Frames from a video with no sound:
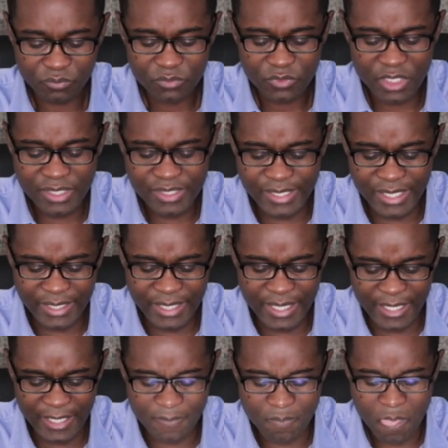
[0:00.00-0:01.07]
c'est
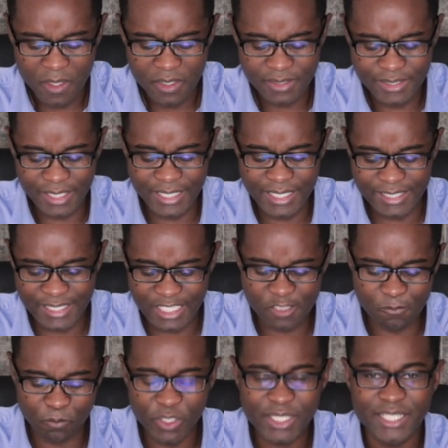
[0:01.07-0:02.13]
des, des,
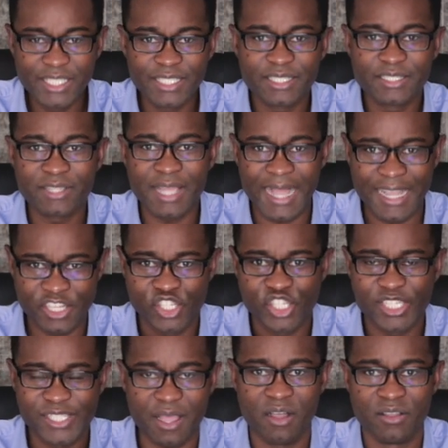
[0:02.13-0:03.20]
esprits qui agissent
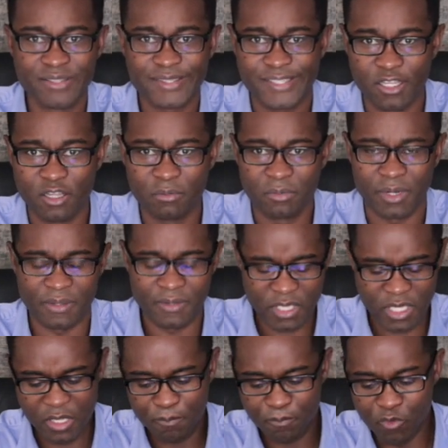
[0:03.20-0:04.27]
ensemble
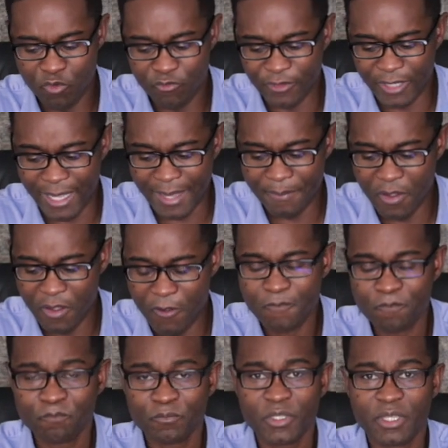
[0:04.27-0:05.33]
pour vraiment
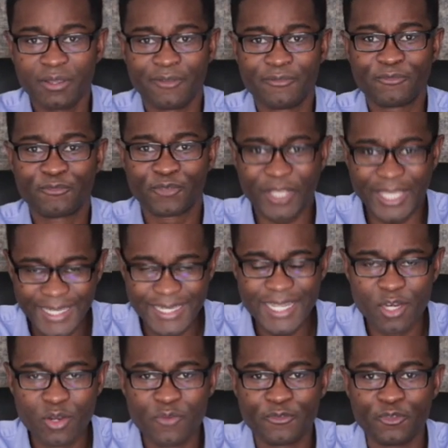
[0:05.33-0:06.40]
euh, freiner
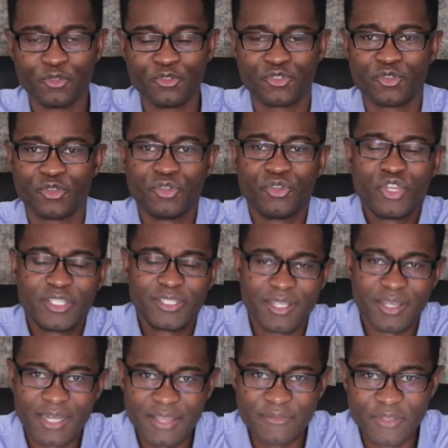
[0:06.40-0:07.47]
l'œuvre de Dieu dans
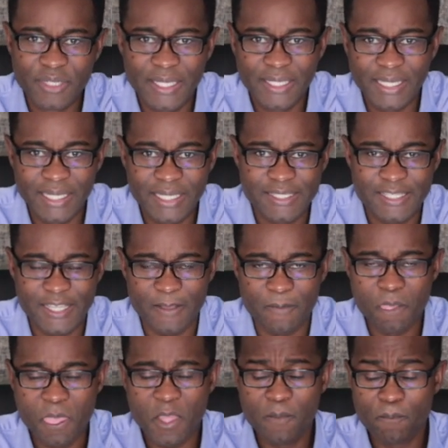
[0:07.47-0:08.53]
la vie des chrétiens,
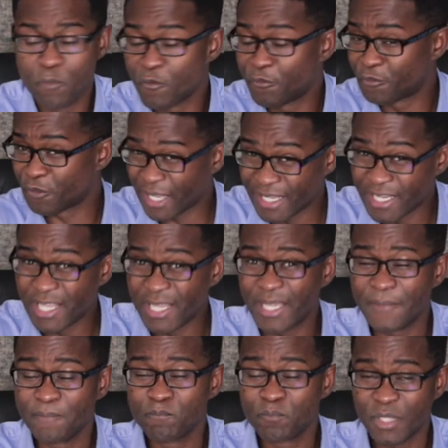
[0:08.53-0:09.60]
pour freiner
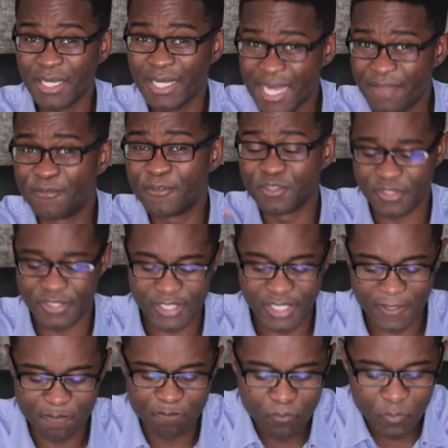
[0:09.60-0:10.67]
l'avancée
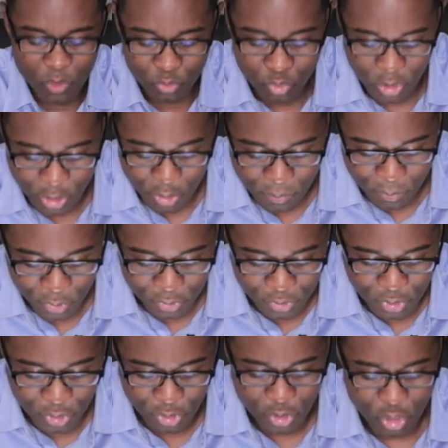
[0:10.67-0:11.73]
du royaume de
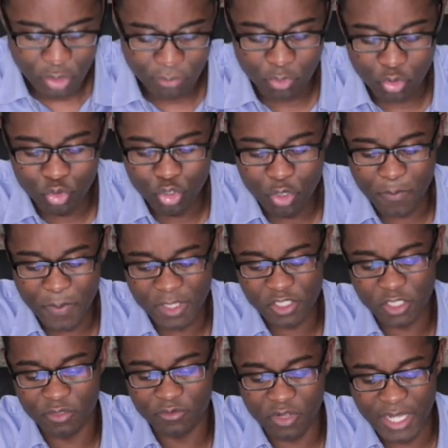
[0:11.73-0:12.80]
Dieu, beaucoup de personnes
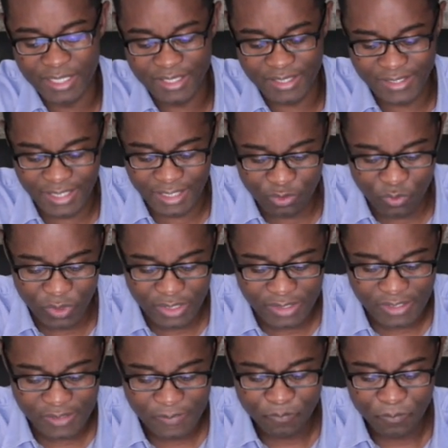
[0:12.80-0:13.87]
vont être séduites
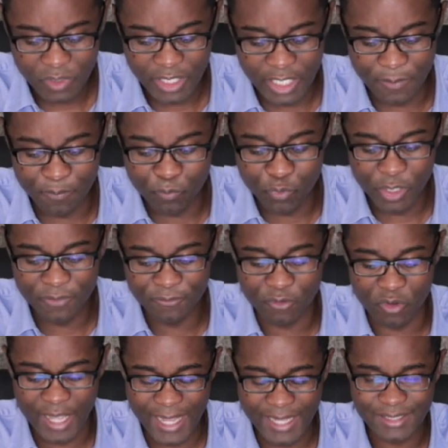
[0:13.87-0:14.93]
et puis vont
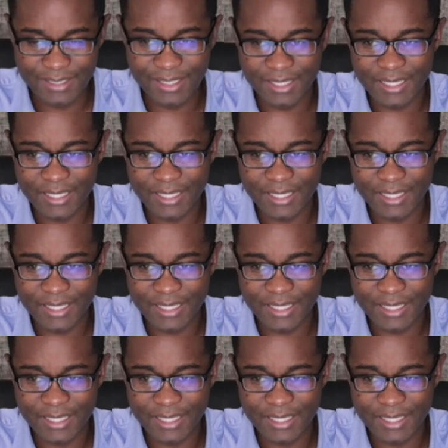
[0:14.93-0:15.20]
être